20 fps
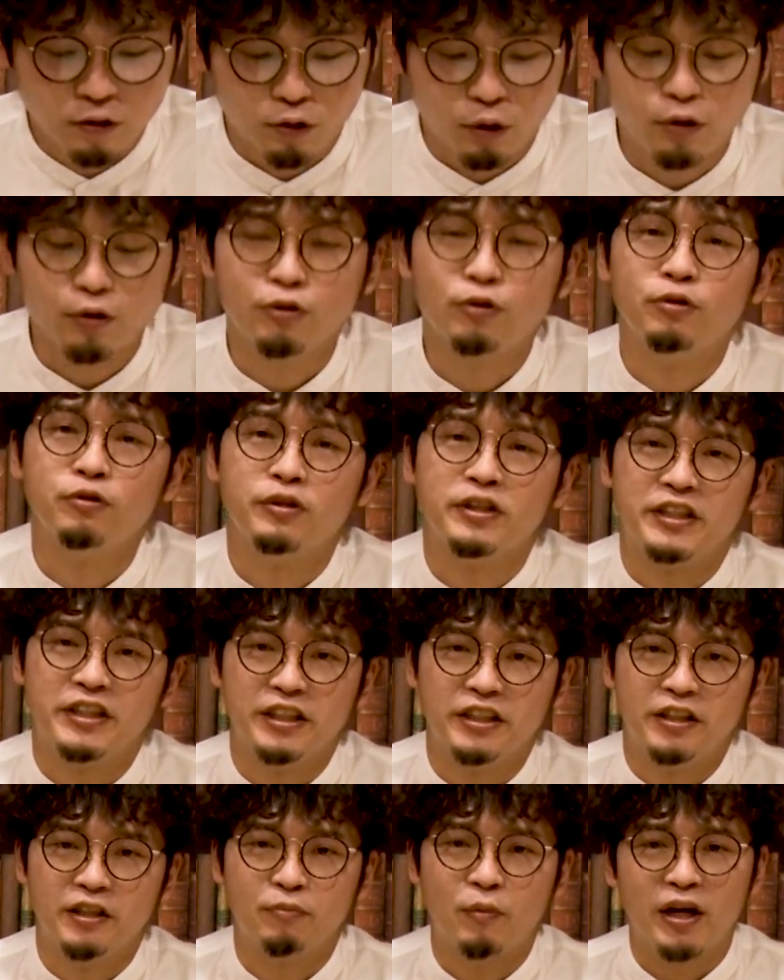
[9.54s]
というふうに
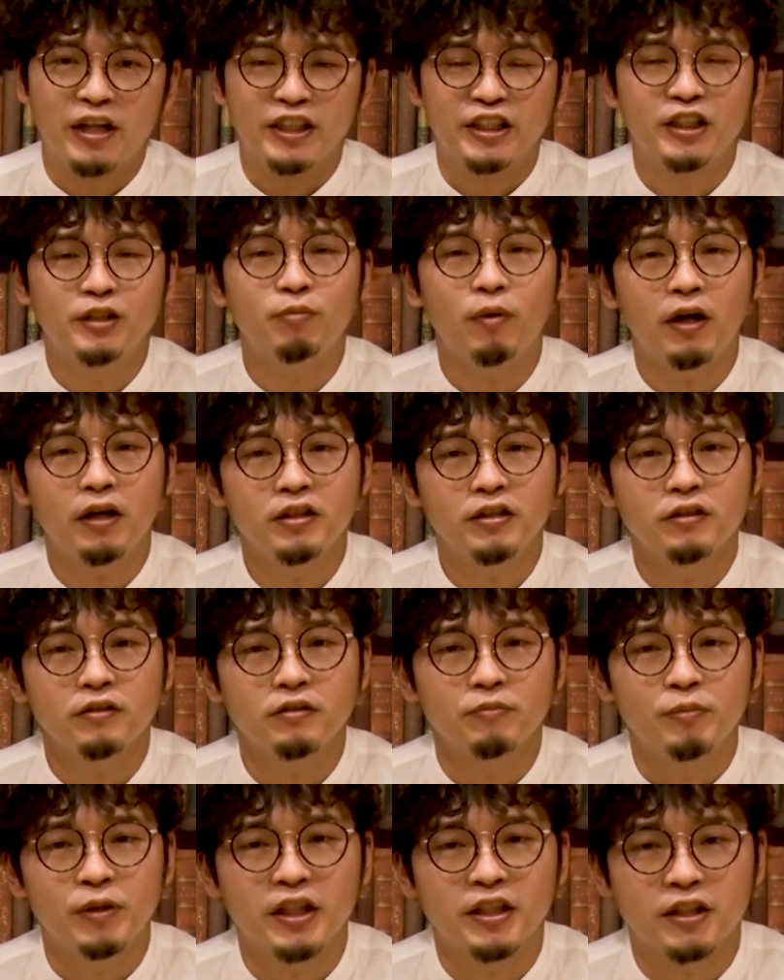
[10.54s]
聞いて、一
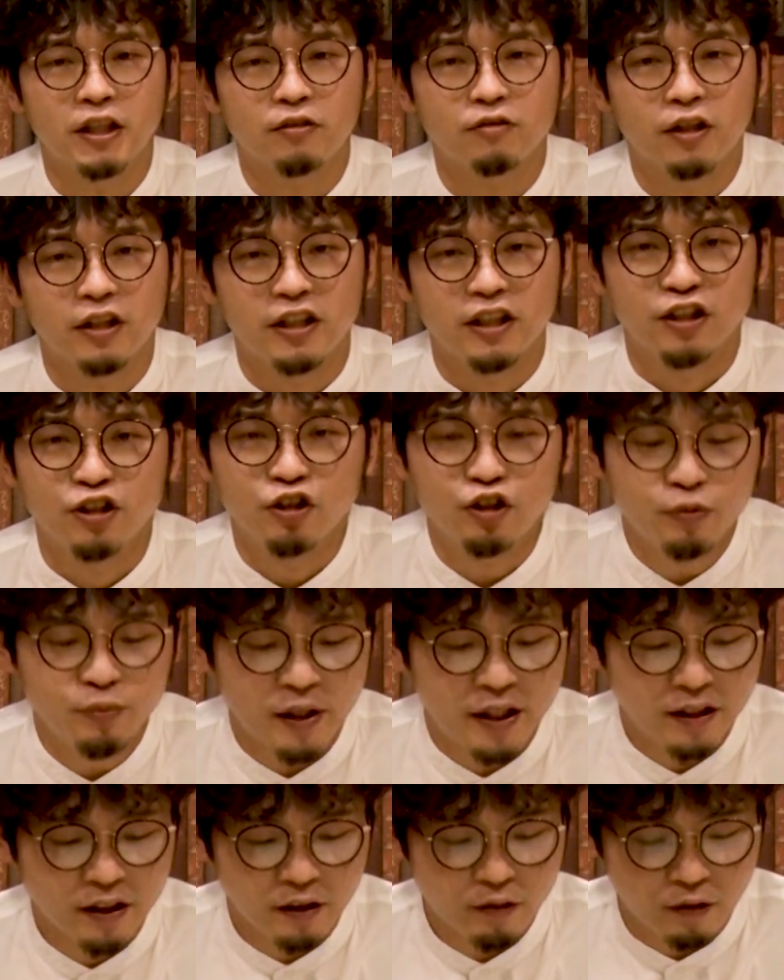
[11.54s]
番皆さんの中で有
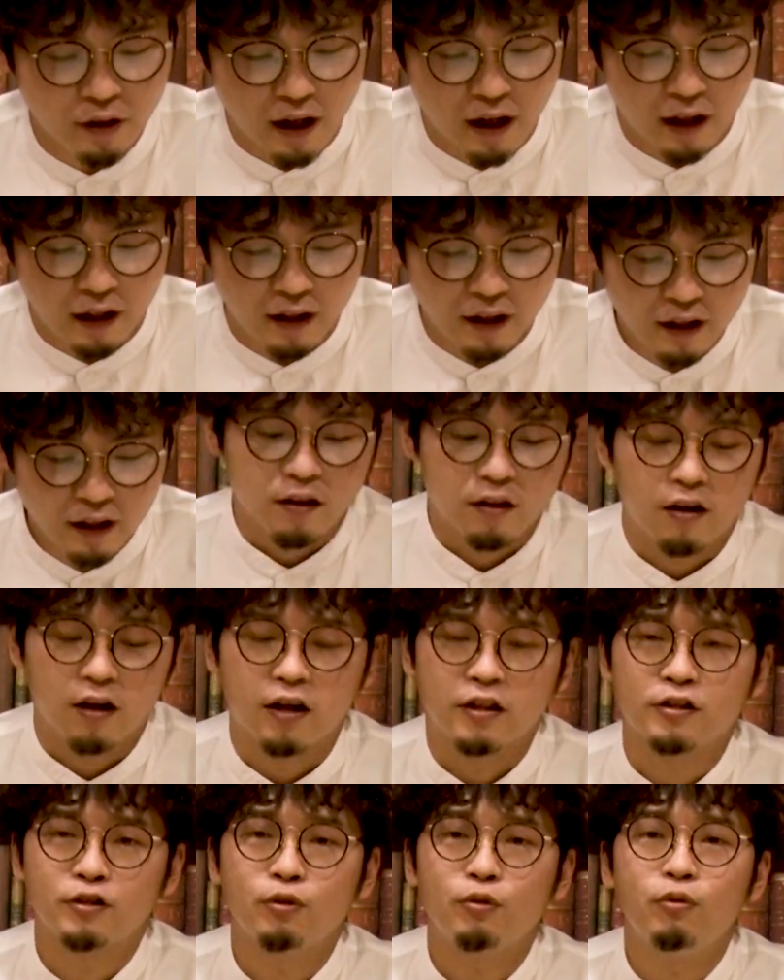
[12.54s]
名なのが、
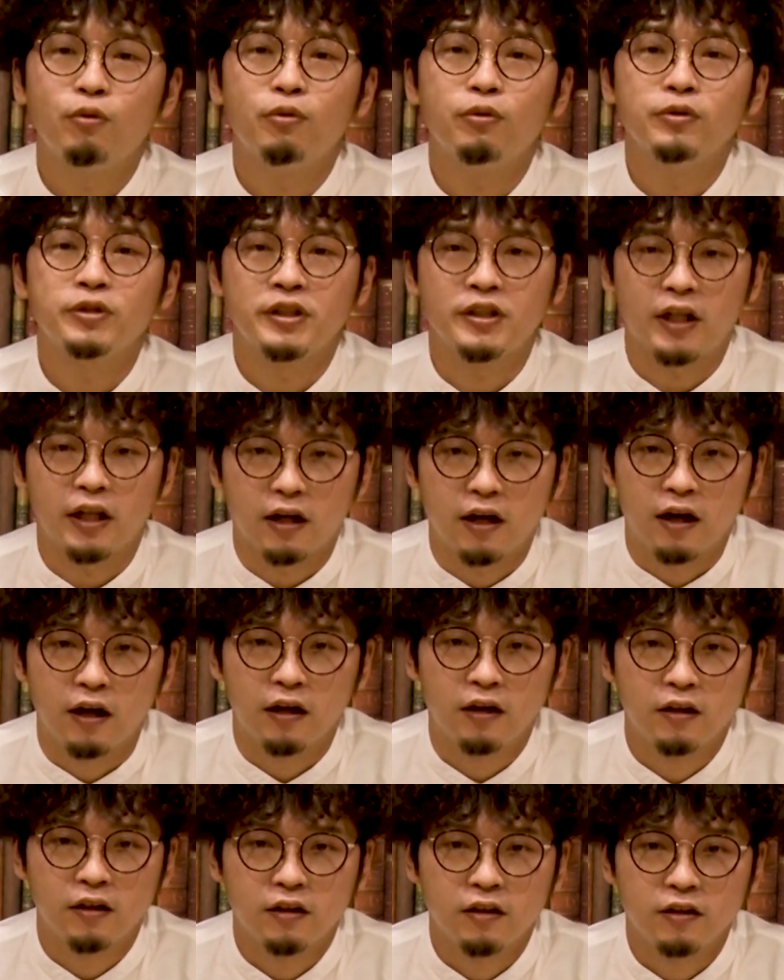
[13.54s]
火葬をした
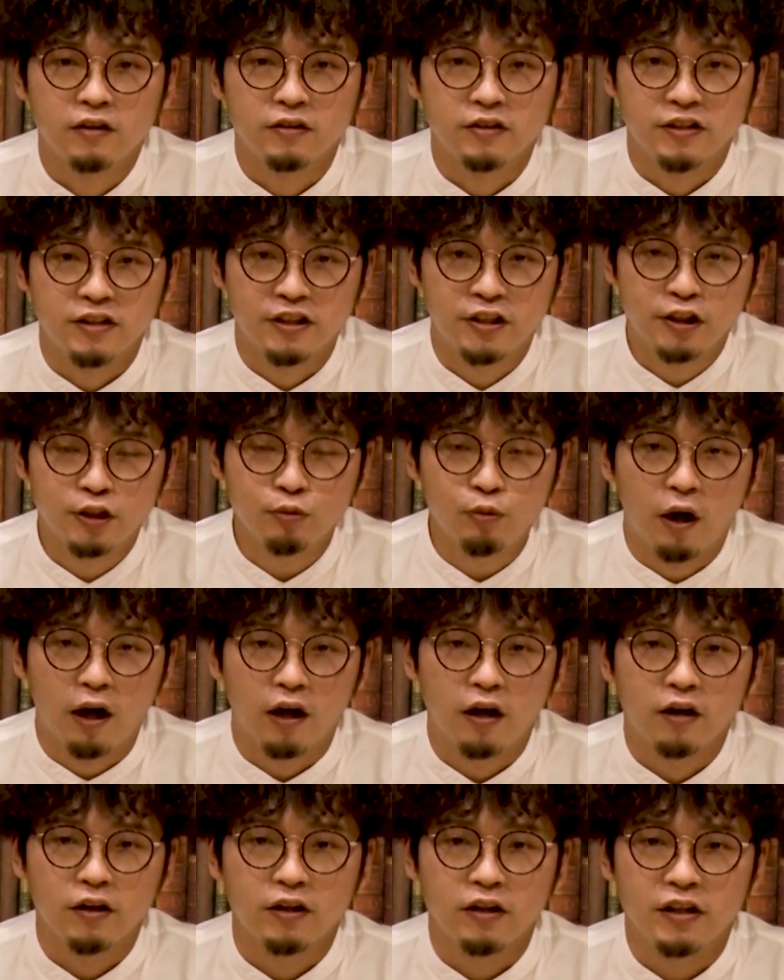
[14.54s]
ら実
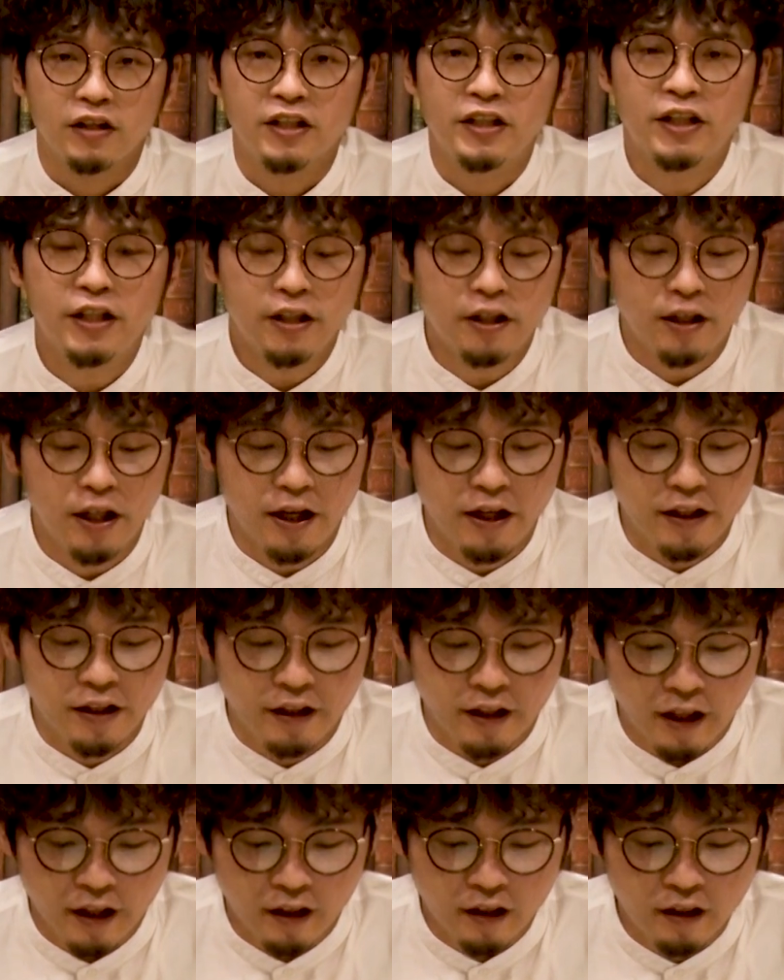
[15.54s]
は生きてい
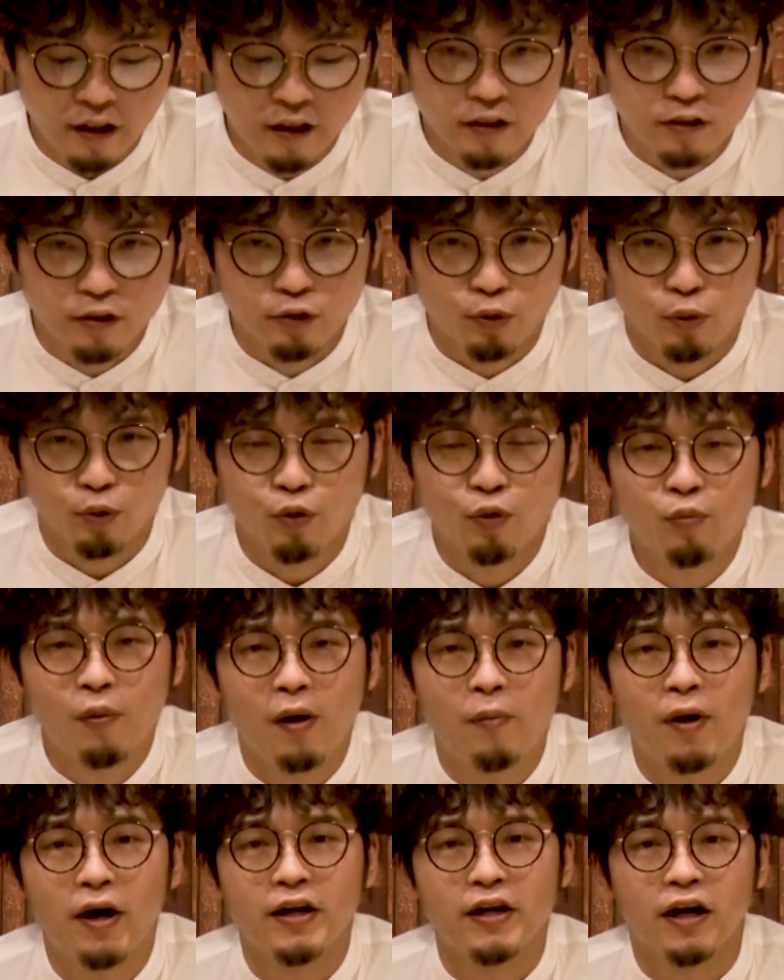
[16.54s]
てその
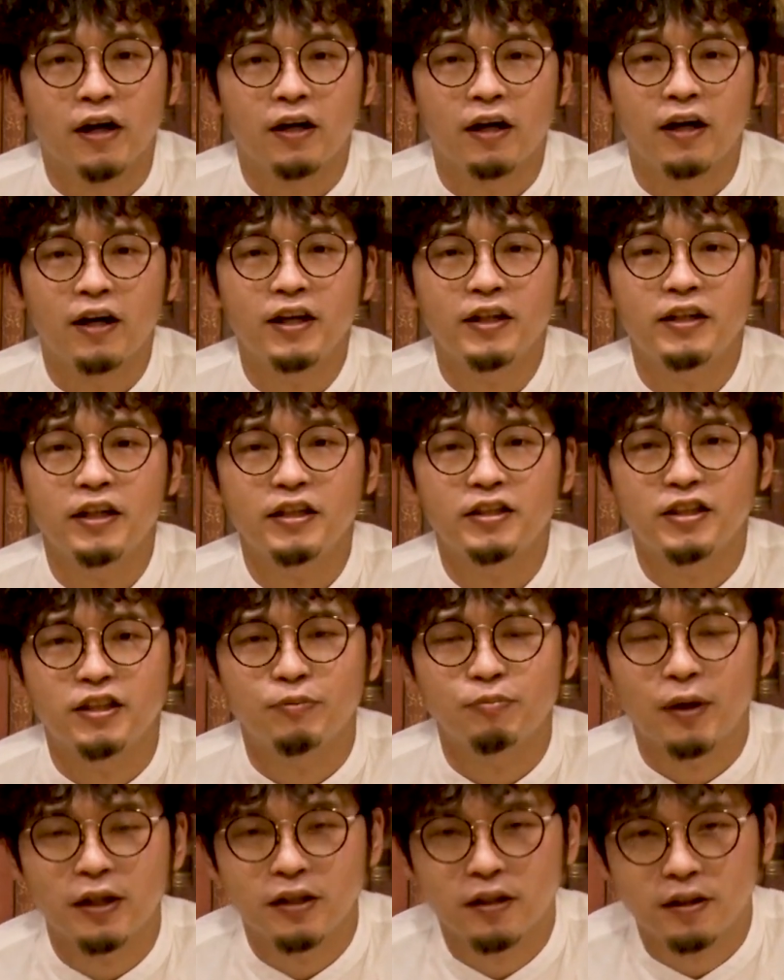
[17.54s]
まま焼かれて
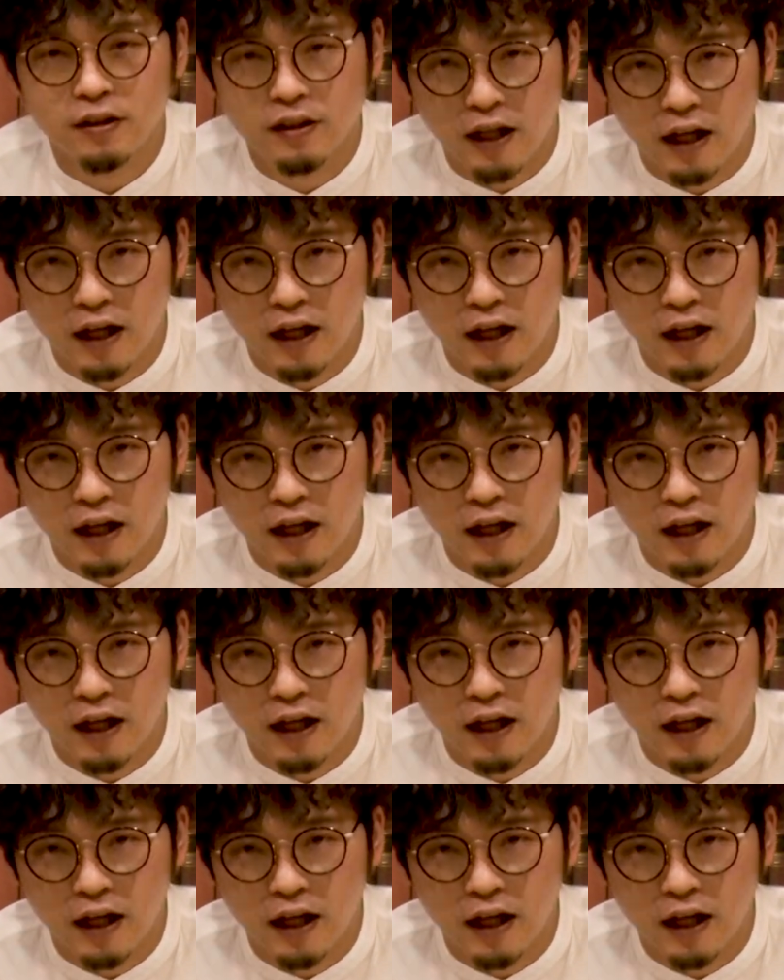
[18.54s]
しまっ